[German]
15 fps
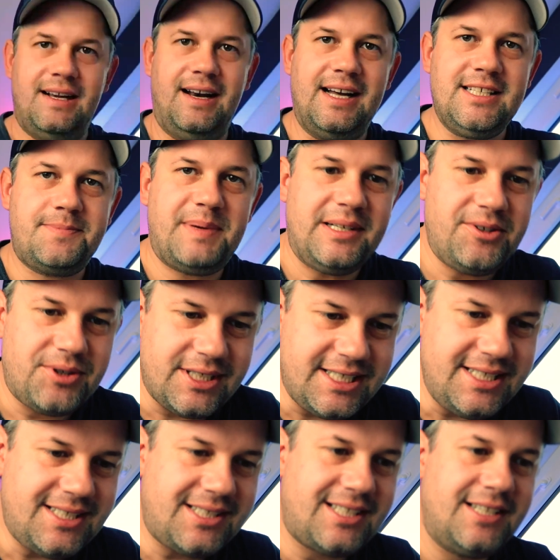Last but not
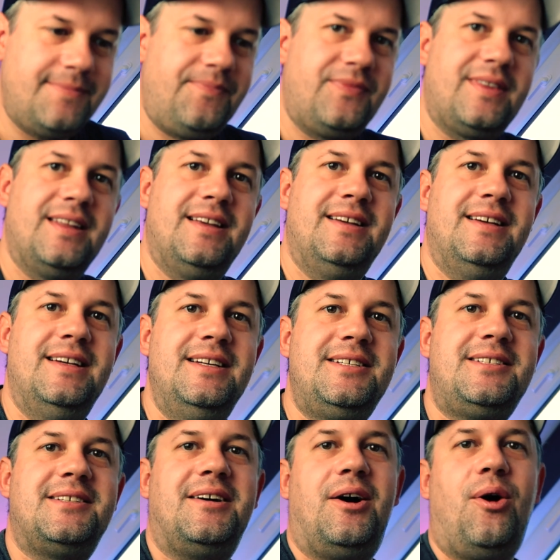least
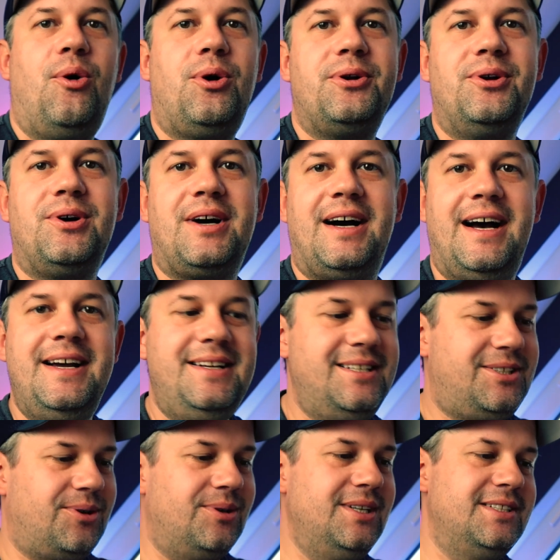ist auch noch eine
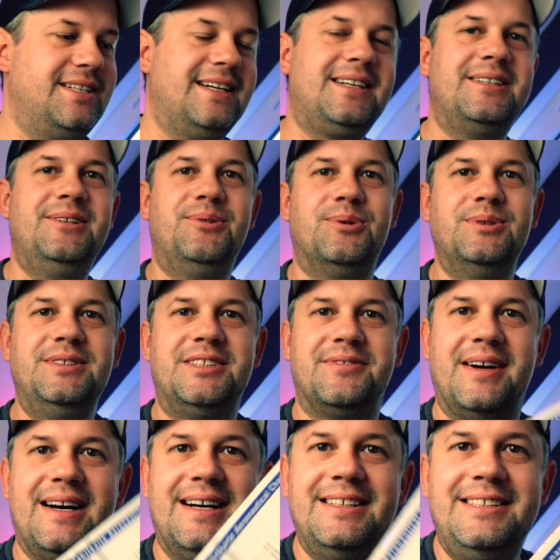tolle Sache und
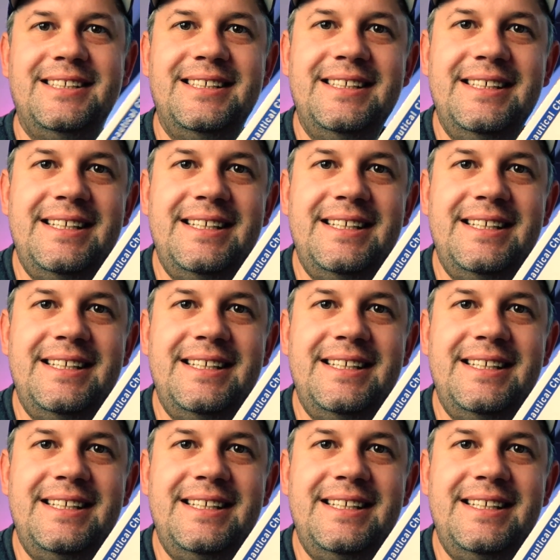zwar die